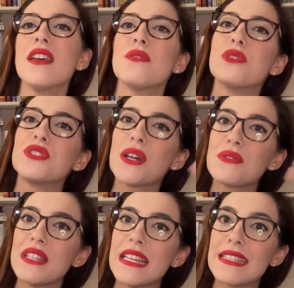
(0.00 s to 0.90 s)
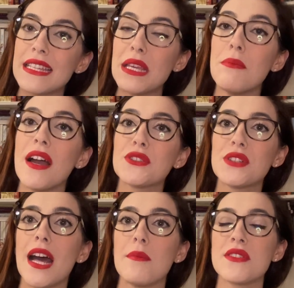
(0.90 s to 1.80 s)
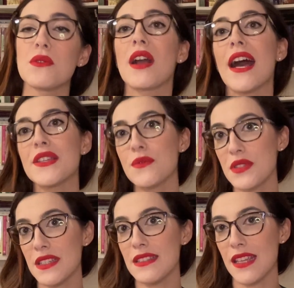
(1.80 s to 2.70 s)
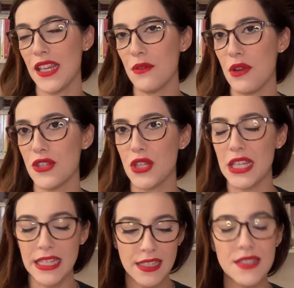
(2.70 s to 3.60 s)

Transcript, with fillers: Vou deixar os links aqui embaixo da Amazon, caso vocês queiram adquirir.